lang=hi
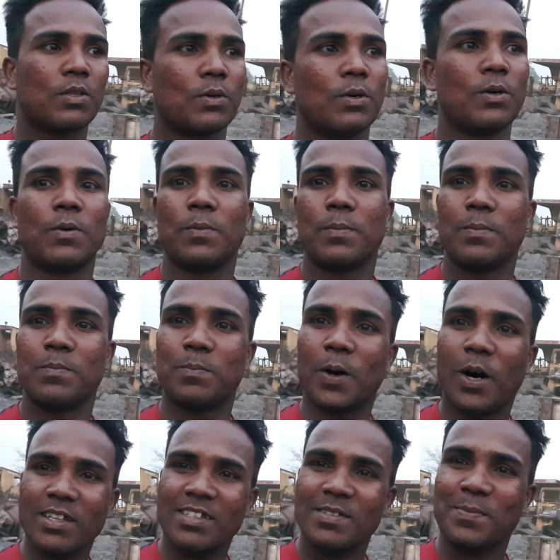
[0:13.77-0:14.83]
तो
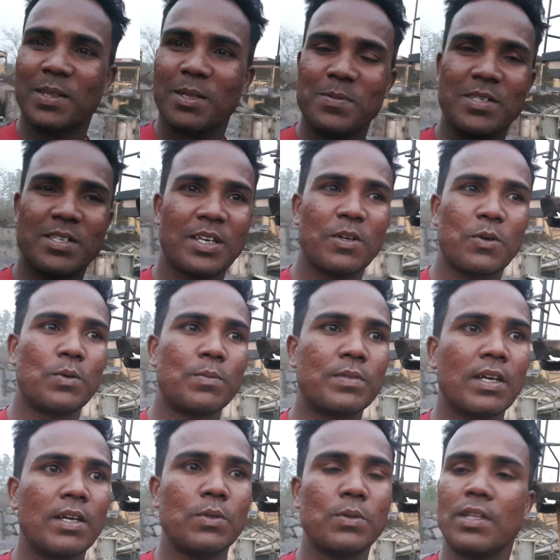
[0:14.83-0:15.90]
बहुत मतलब जैसे कि
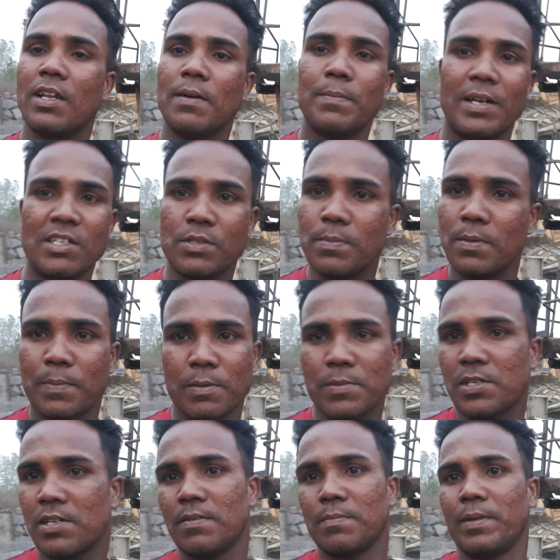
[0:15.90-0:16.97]
घूमते हैं तो होता है ना माइंस में
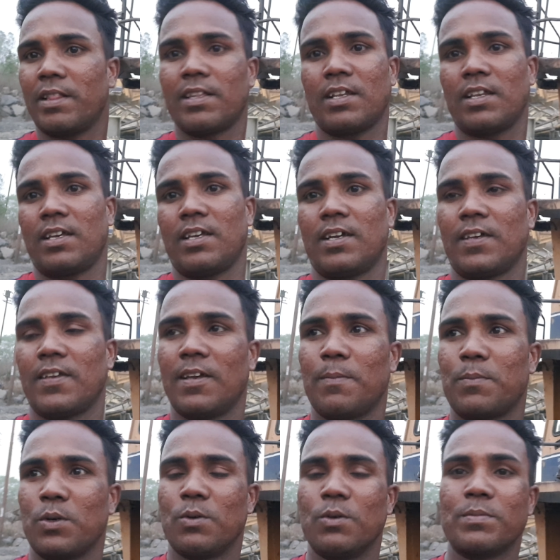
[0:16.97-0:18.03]
परमिशन मिलती नहीं है कि
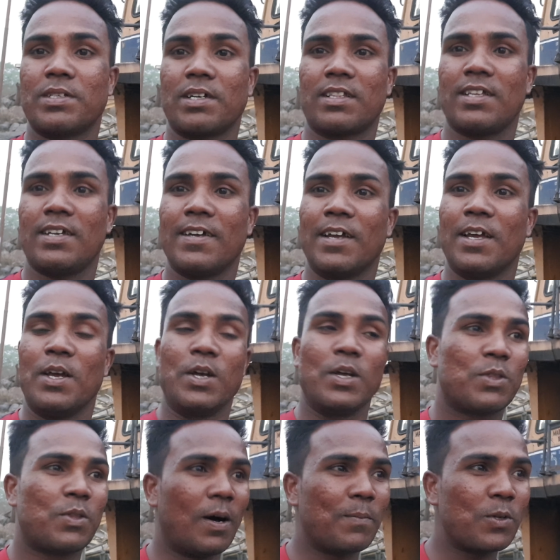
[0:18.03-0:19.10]
आपको घूम सकते
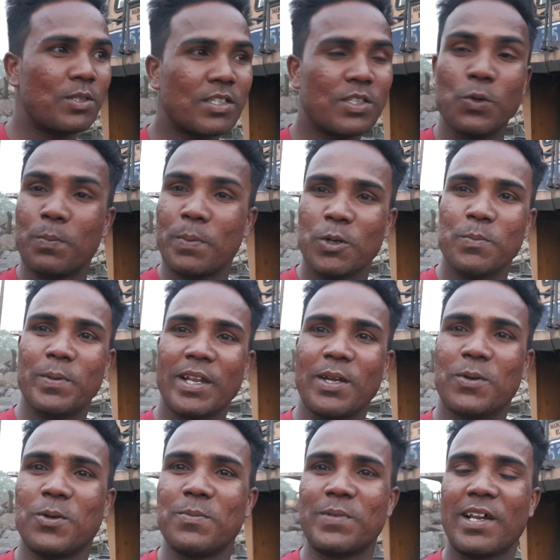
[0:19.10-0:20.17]
हैं तो हम लोग जैसे ऊपर ऊपर
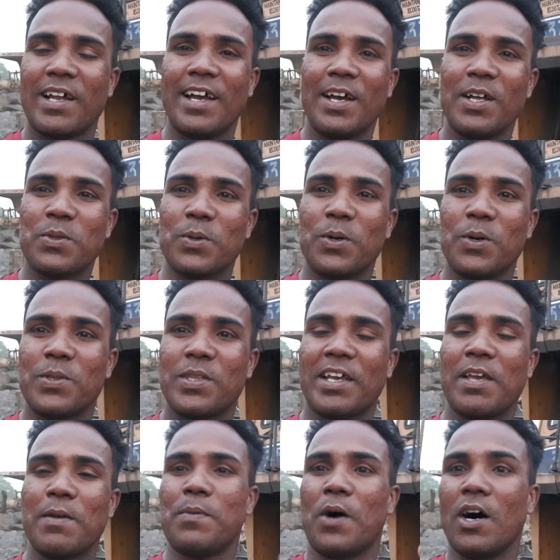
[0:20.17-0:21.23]
ही घूम रहे हैं तो
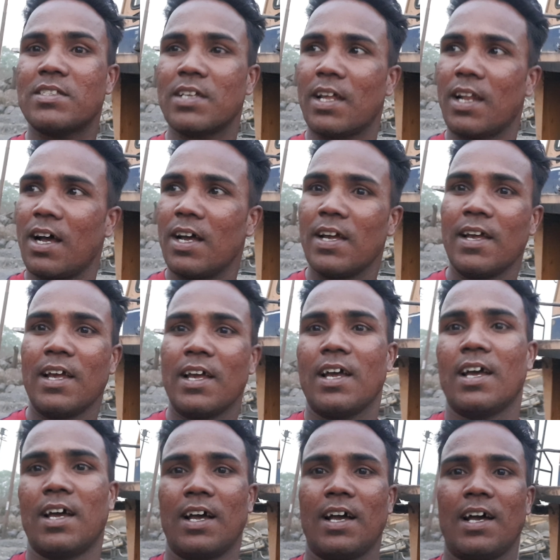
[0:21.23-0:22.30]
देखें बहुत सारा
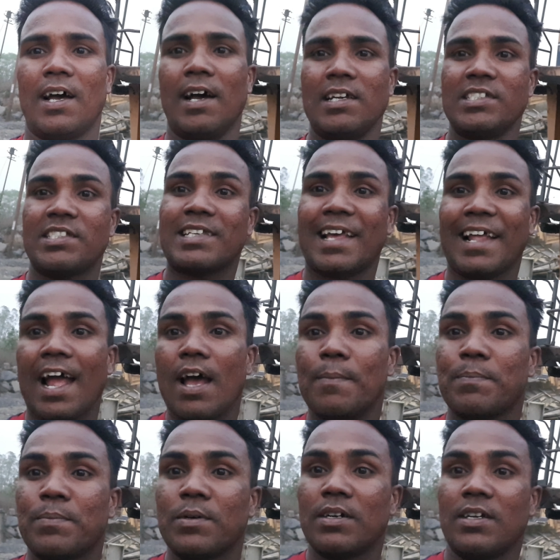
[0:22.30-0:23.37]

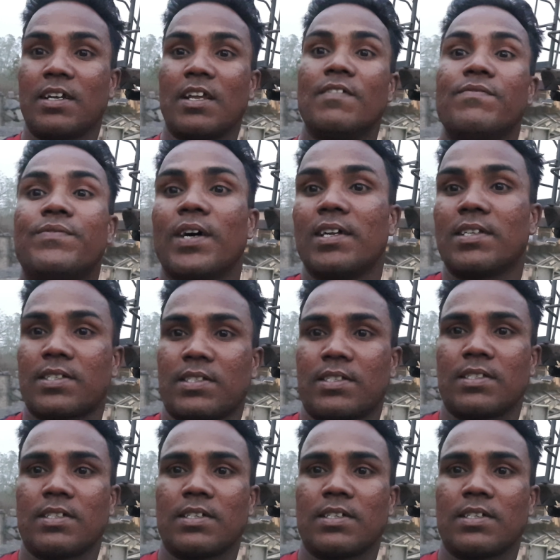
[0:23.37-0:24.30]
स्क्रैप डम्फर्स